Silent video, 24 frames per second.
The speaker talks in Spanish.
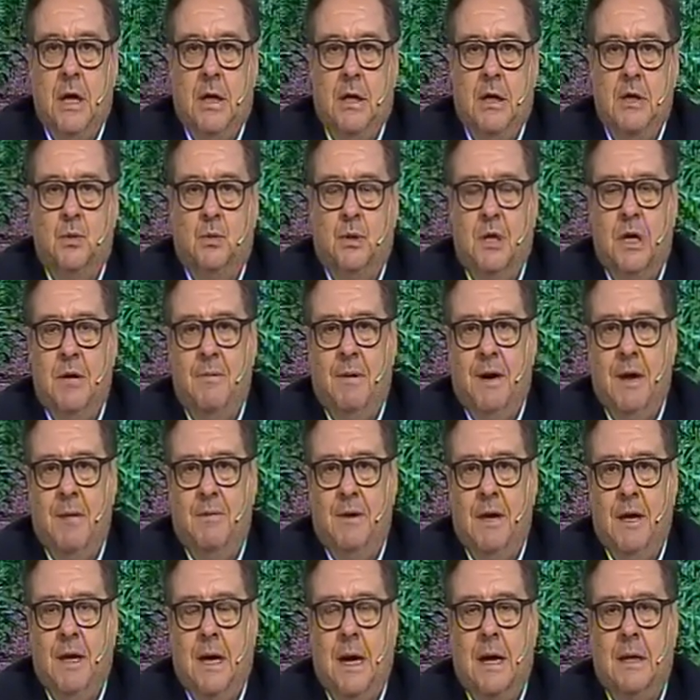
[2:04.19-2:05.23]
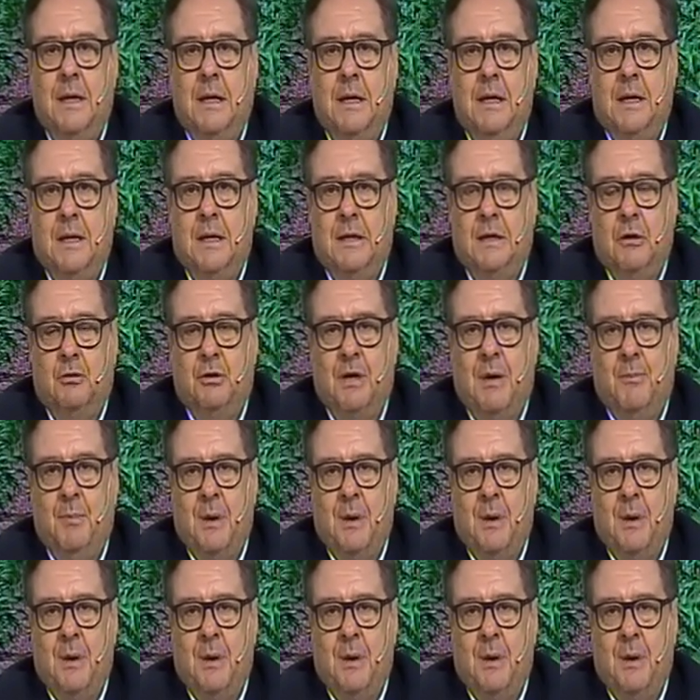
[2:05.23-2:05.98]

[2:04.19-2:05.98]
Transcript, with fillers: Y si ustedes van a ver aquí en esta otra